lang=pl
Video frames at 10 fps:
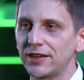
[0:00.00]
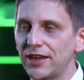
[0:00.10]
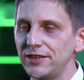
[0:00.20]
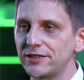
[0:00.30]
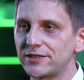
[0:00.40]

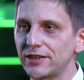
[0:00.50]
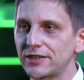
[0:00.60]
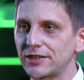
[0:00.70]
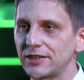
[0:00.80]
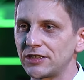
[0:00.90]

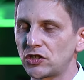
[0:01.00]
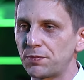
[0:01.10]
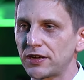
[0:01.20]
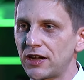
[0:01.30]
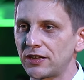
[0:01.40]
Koenigsegg e, czy
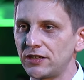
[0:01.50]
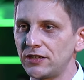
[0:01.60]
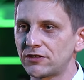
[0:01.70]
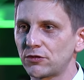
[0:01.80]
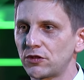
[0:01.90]

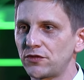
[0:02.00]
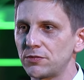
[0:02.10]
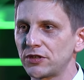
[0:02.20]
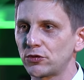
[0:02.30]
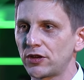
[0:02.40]
Pagani. Są to
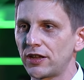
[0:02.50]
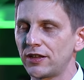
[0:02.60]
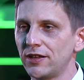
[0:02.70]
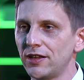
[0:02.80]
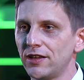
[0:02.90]
firmy, które
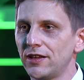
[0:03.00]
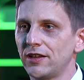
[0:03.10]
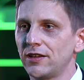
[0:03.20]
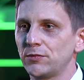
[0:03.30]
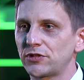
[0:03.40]

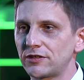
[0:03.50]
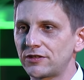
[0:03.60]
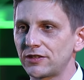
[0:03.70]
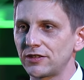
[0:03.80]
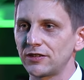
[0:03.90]

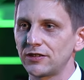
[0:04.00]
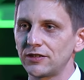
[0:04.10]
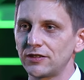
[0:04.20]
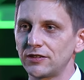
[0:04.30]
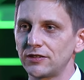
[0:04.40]
przez e,
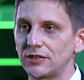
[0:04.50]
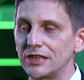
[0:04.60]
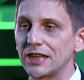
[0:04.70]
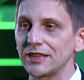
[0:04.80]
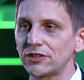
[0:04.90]

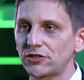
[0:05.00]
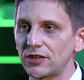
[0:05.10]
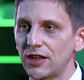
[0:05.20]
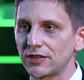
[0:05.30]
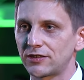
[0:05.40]
kilkanaście
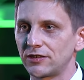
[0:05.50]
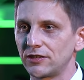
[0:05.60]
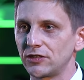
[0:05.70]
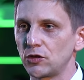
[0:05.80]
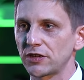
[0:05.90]
lat
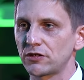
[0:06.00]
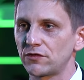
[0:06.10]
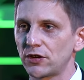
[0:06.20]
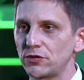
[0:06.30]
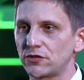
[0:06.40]
e,
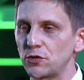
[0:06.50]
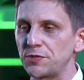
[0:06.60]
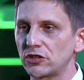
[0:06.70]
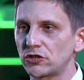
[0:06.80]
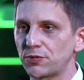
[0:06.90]
dopracowały swój
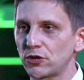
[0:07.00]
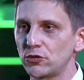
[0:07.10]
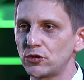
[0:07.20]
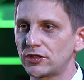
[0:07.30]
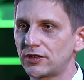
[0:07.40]
pierwszy
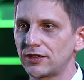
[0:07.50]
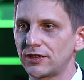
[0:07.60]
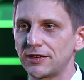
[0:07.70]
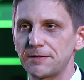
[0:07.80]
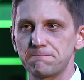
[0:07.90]
produkt.
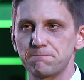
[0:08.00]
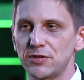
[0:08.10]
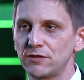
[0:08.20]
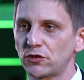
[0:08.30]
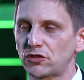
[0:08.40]

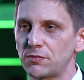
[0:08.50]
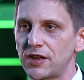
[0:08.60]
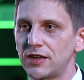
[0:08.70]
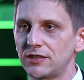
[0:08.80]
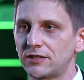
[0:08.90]
My w 8
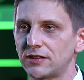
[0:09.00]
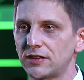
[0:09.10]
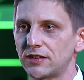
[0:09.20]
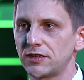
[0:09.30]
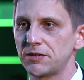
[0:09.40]
lat
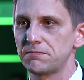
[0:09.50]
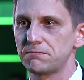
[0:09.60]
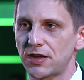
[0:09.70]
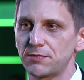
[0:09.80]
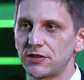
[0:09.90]

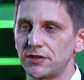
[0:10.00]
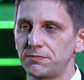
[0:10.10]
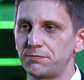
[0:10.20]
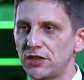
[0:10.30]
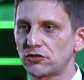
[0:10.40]
mamy
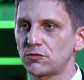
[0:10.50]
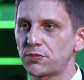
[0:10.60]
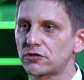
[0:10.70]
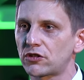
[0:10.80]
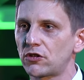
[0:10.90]
pierwszą
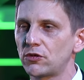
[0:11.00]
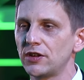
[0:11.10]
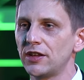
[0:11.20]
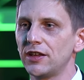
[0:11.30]
polską